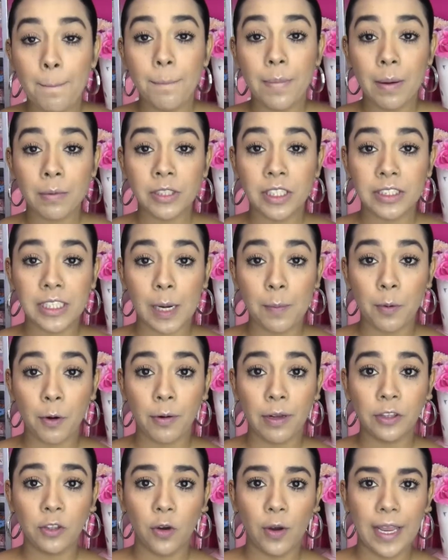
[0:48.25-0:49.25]
Vamos a estar
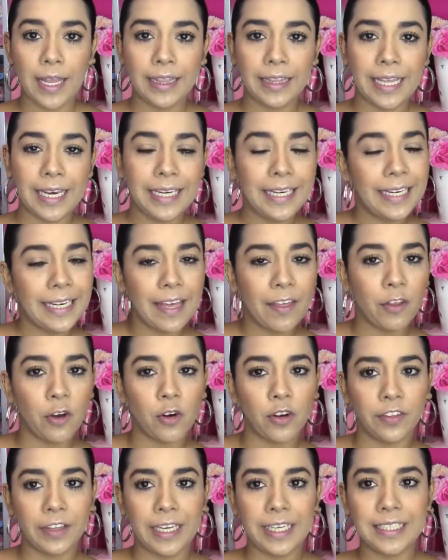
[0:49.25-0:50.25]
probando el
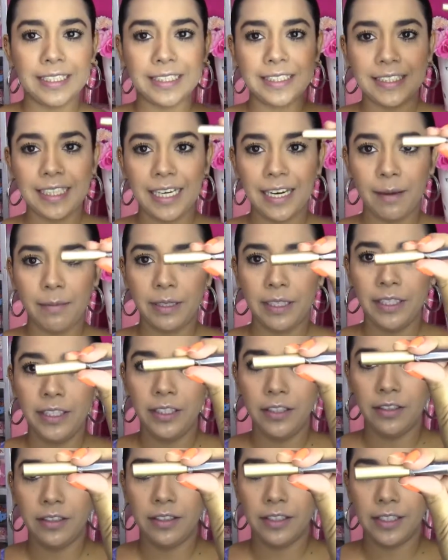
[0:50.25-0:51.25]
delineador de
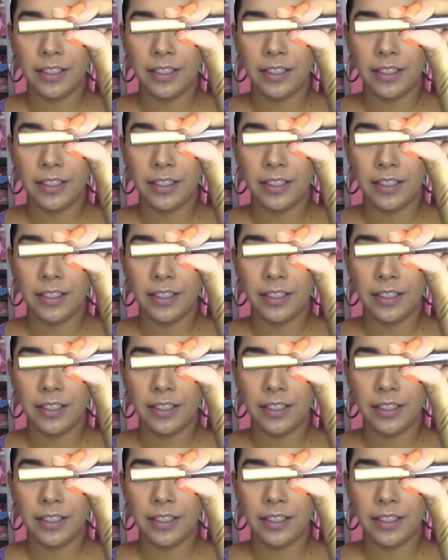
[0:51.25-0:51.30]
Celavi